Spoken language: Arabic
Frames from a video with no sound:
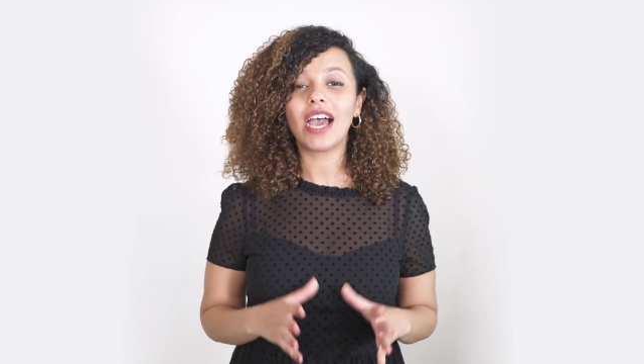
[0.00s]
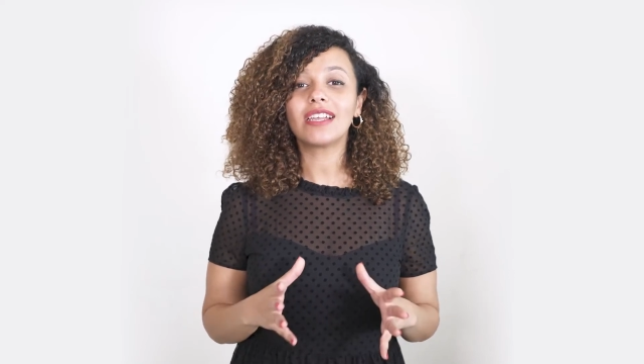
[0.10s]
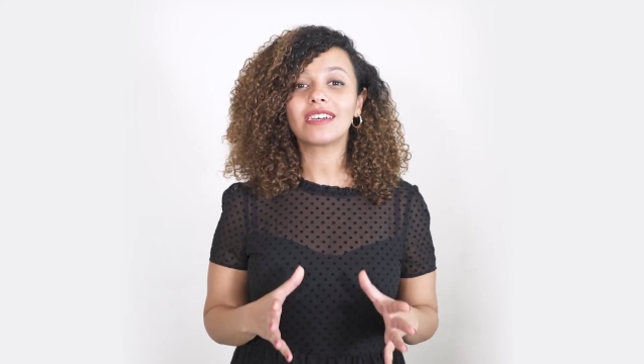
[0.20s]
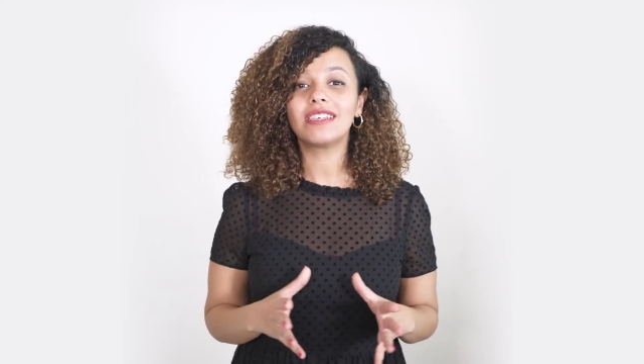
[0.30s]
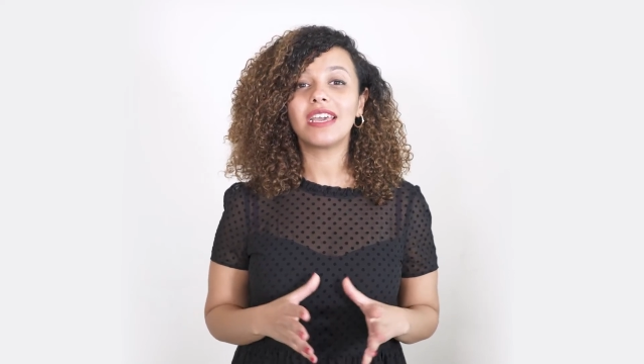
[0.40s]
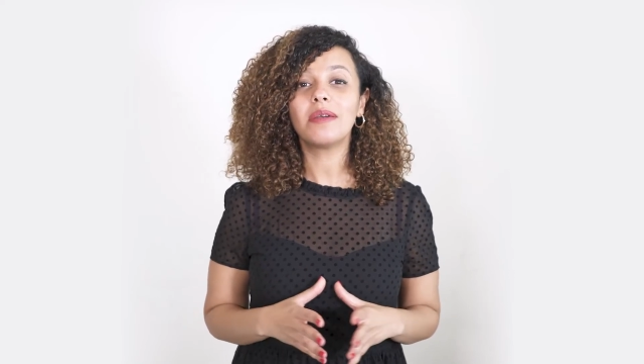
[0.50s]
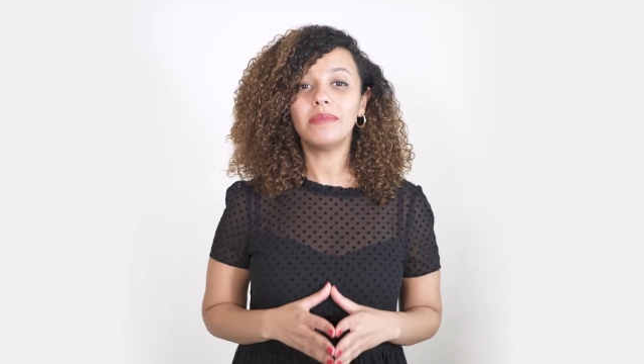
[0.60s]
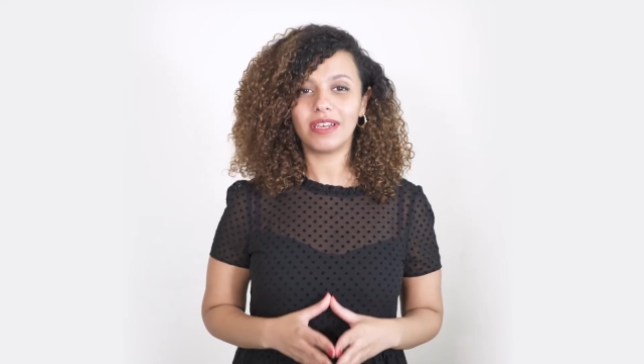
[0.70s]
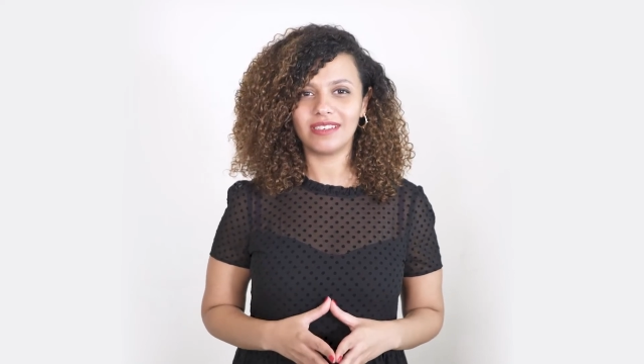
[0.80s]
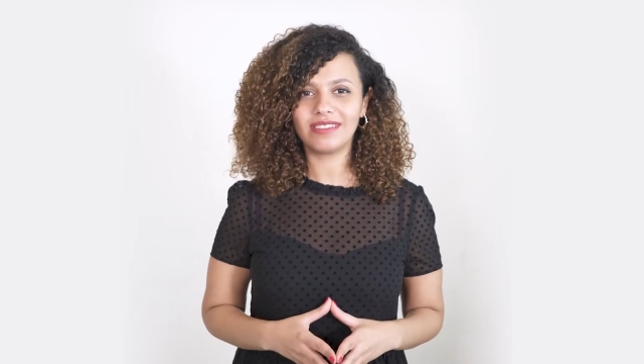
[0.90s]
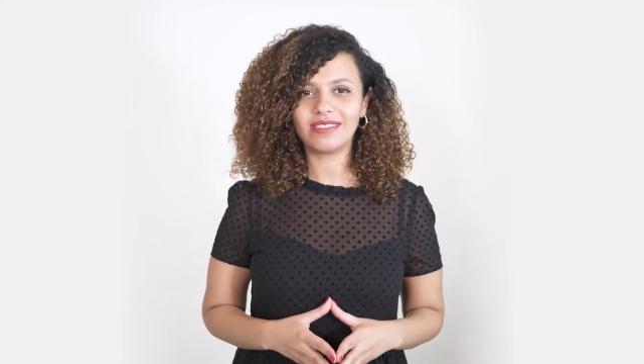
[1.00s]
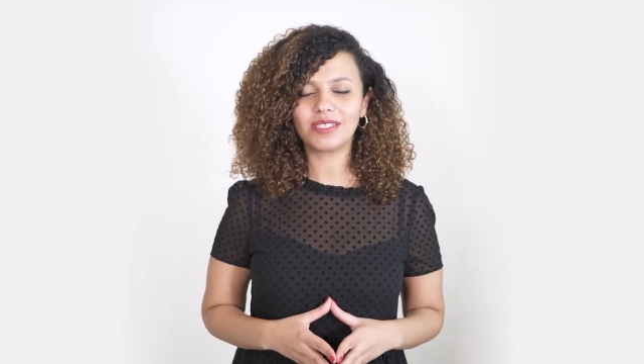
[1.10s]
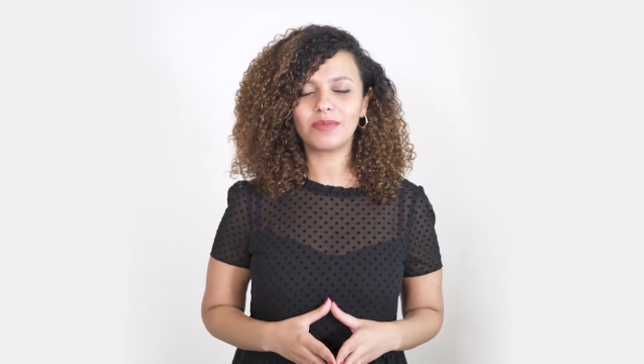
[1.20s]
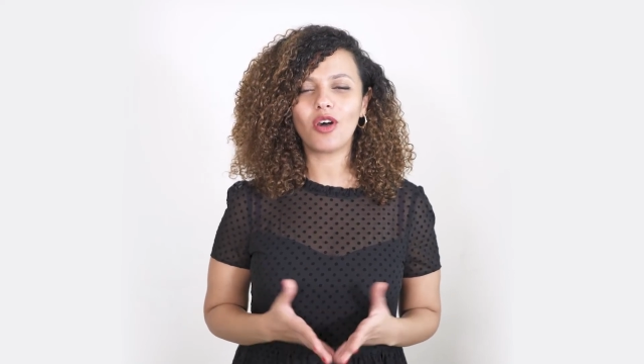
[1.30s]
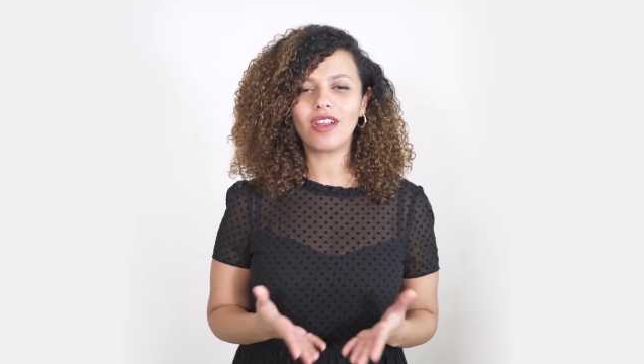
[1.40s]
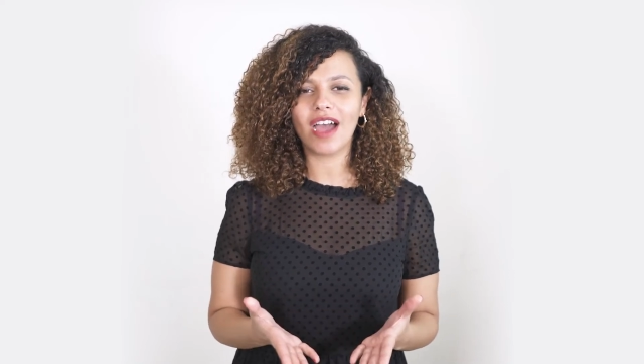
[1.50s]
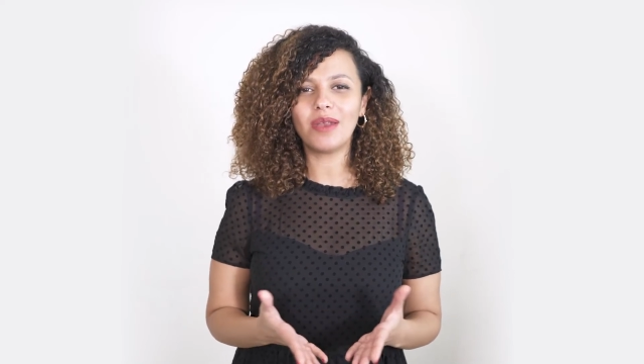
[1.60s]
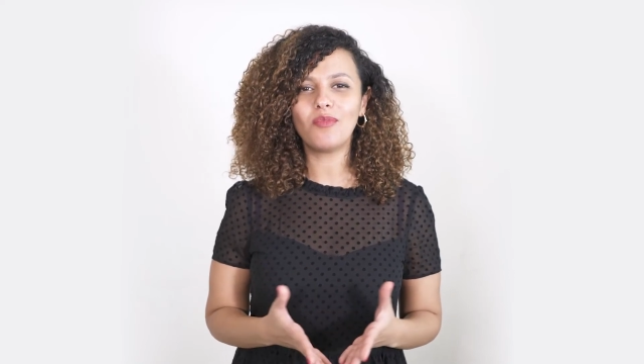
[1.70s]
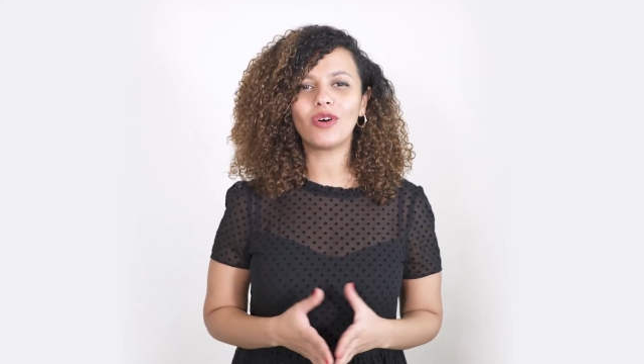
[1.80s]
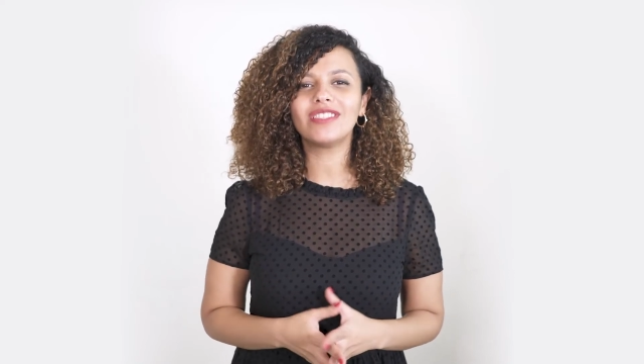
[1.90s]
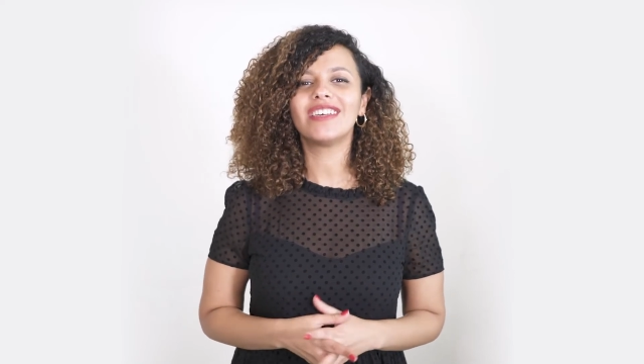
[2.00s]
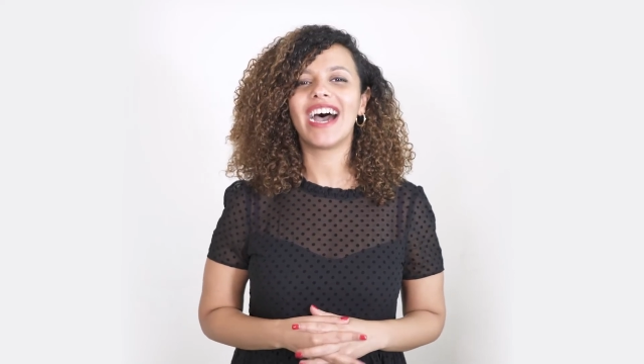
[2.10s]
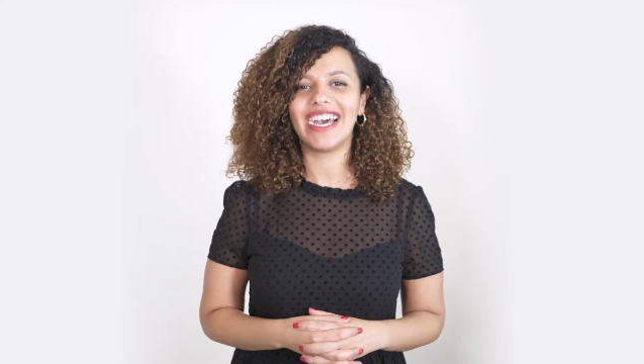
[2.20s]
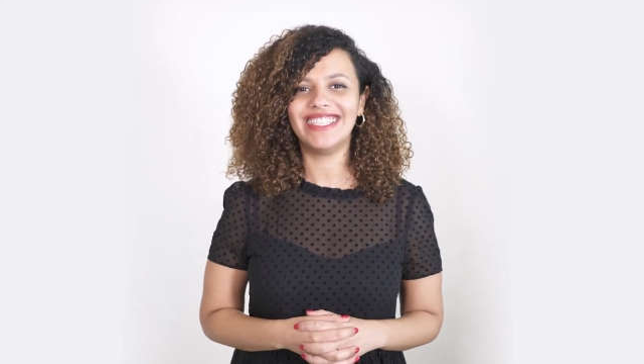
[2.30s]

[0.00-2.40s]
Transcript: القيام بالاستثمار الموضح